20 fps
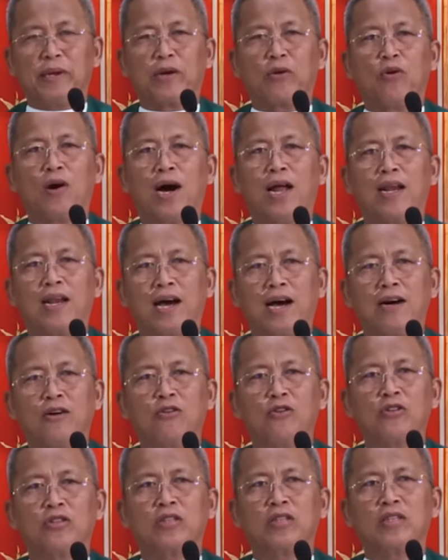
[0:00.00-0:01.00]
pero
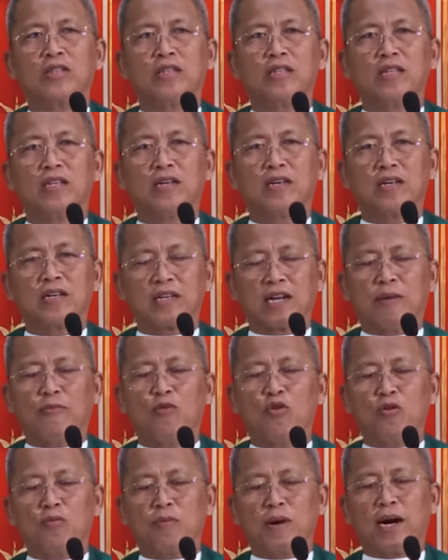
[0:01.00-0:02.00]
alaot
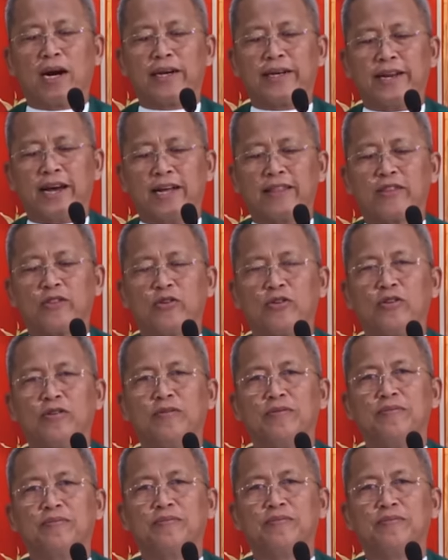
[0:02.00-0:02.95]
kamong mga dato